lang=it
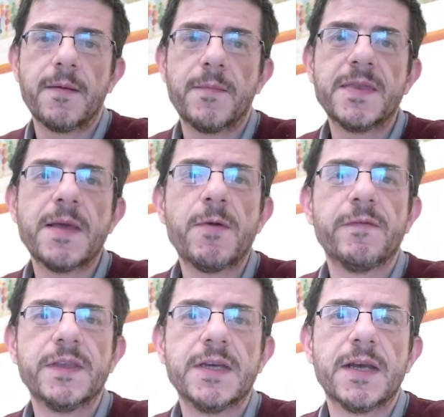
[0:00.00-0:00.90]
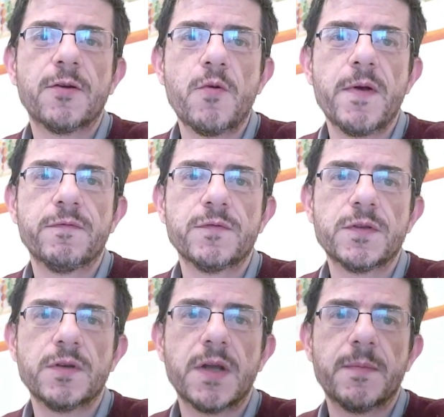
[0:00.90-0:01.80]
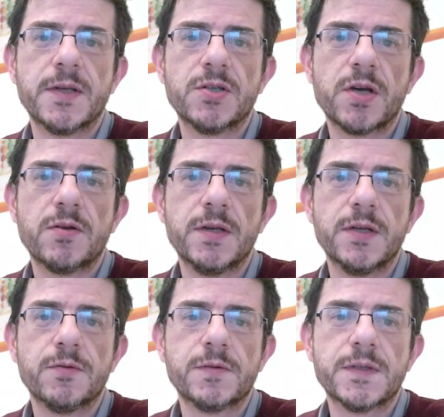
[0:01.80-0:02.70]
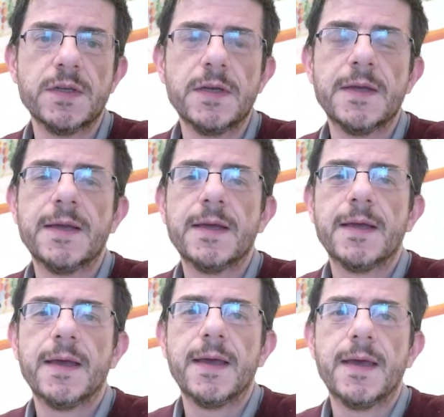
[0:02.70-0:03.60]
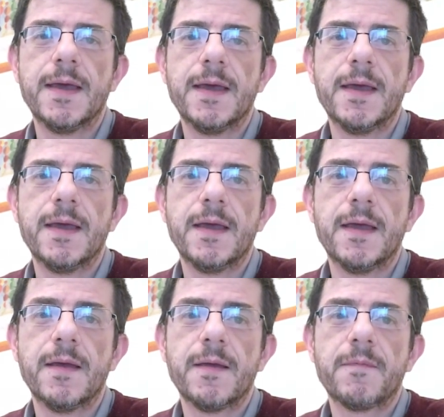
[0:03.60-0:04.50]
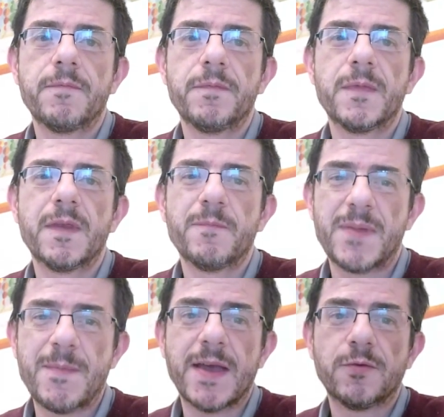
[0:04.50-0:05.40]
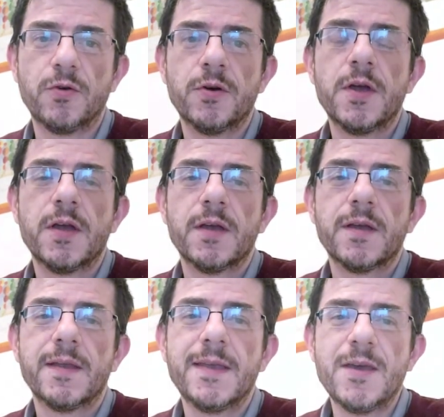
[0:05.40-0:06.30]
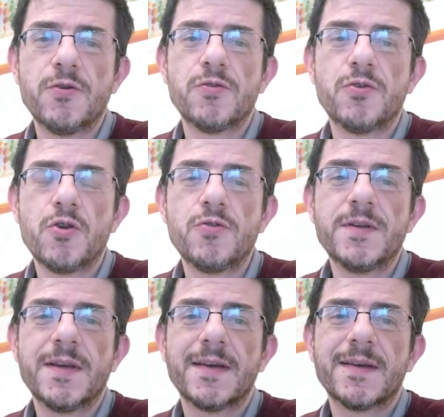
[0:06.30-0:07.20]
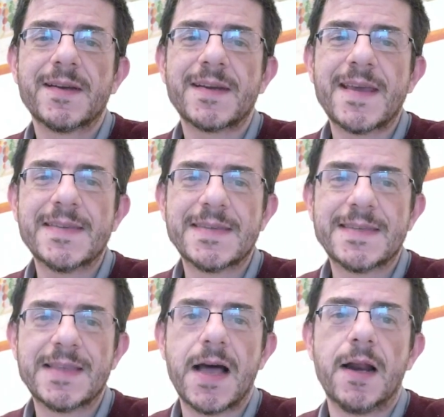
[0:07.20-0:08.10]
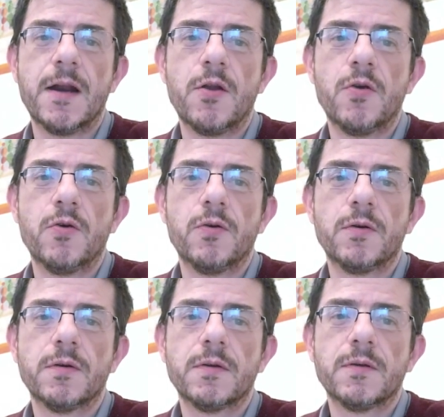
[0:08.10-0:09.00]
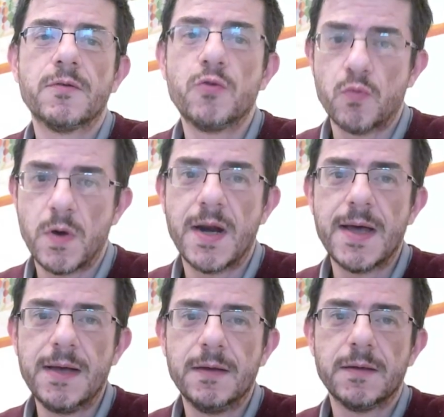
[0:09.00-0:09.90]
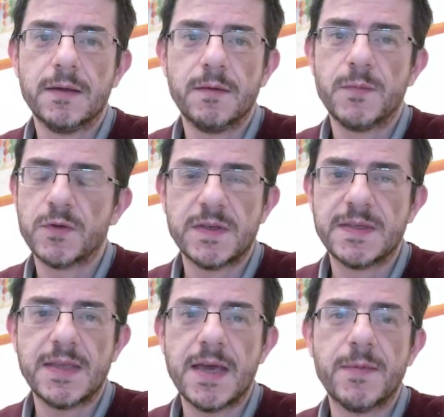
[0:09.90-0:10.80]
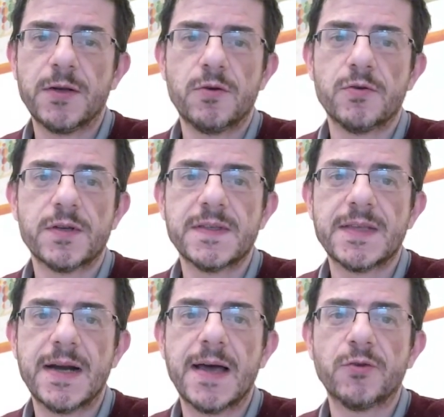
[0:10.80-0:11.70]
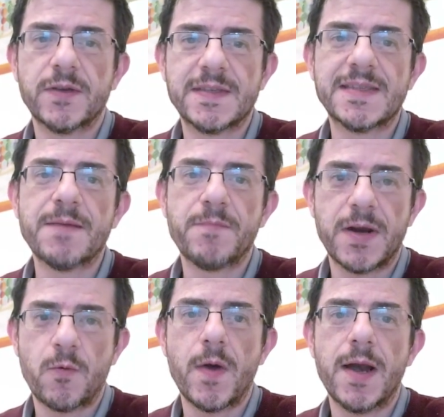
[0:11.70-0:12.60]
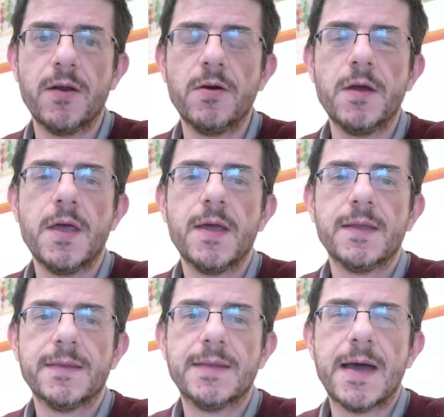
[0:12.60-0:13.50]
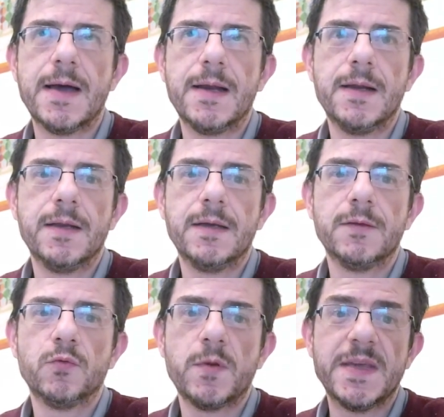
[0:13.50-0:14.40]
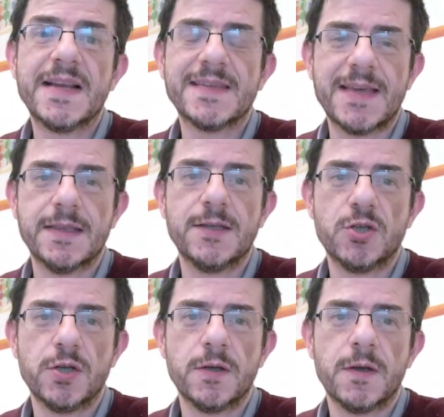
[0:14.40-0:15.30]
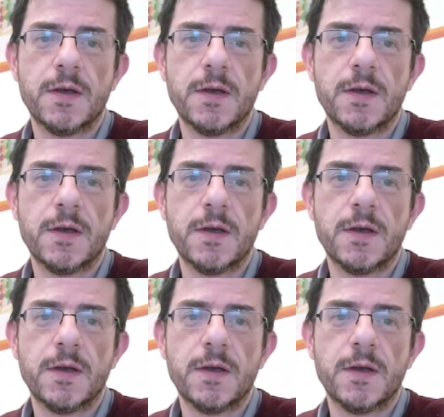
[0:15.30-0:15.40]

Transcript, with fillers: ma andiamo a vedere come funziona mangiaro Linux. E Premetto, io non reinstallo nulla, il mio sistema non l'ho reinstallato, è sempre quello, dal 2016.